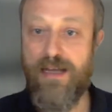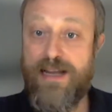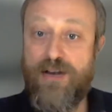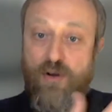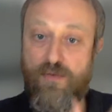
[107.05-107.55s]

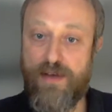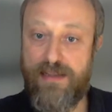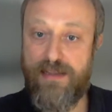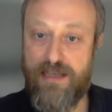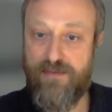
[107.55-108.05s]

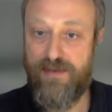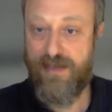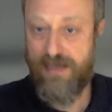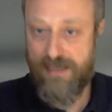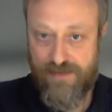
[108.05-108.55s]
innovativi
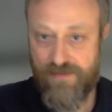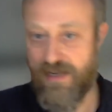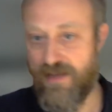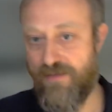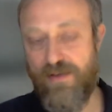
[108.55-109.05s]
che si
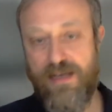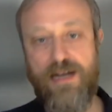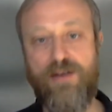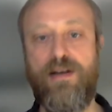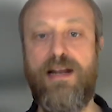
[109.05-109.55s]

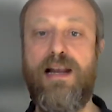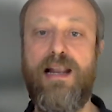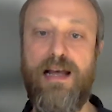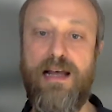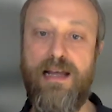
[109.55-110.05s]
verificano nel
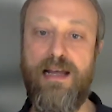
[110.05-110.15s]
bar?